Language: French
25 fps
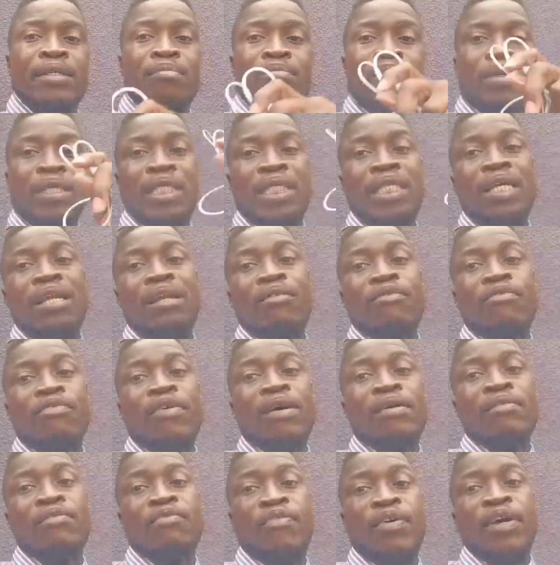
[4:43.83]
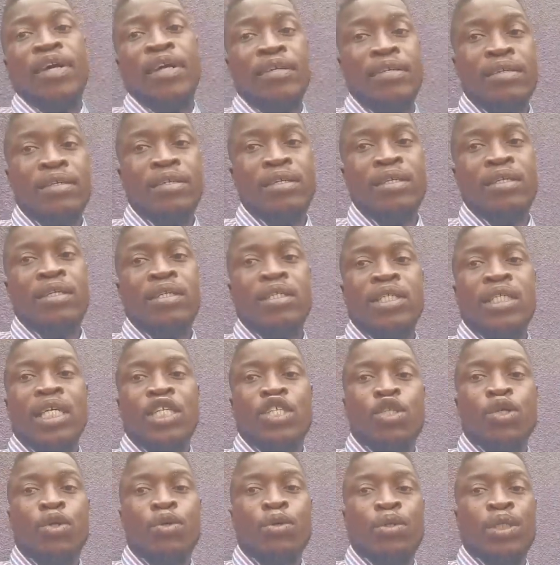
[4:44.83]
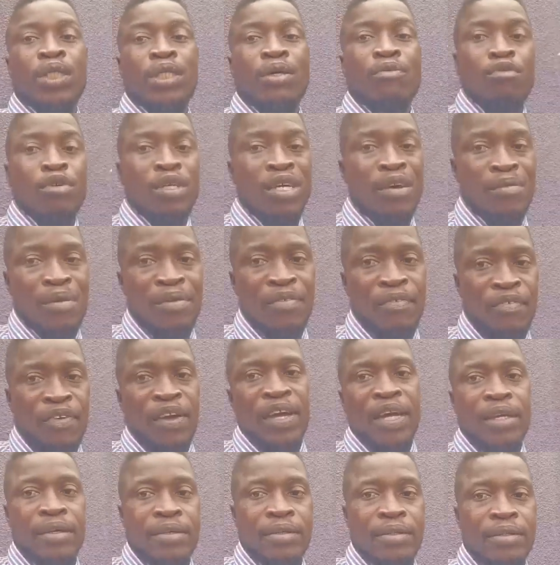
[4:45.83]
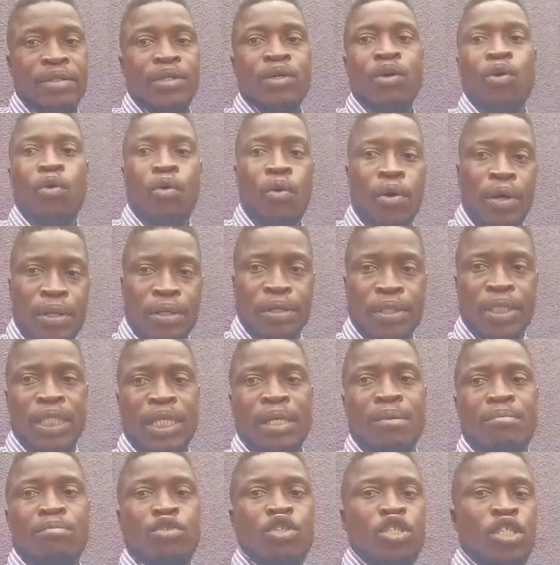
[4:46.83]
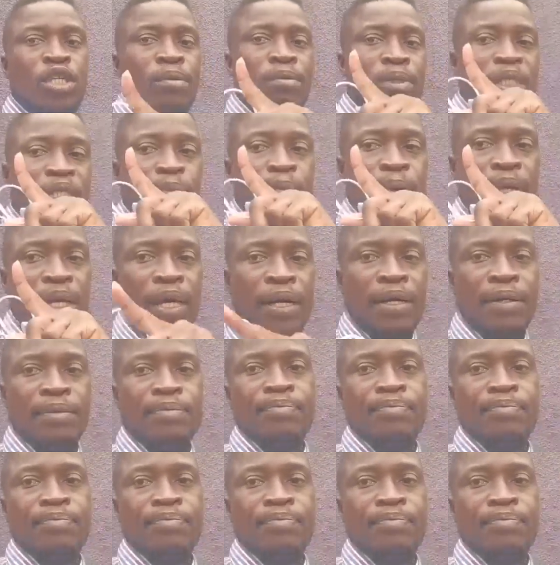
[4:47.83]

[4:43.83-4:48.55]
Mais si l'enfant a faim, sachez que c'est vous qui avez faim. On est ensemble, JMCPK.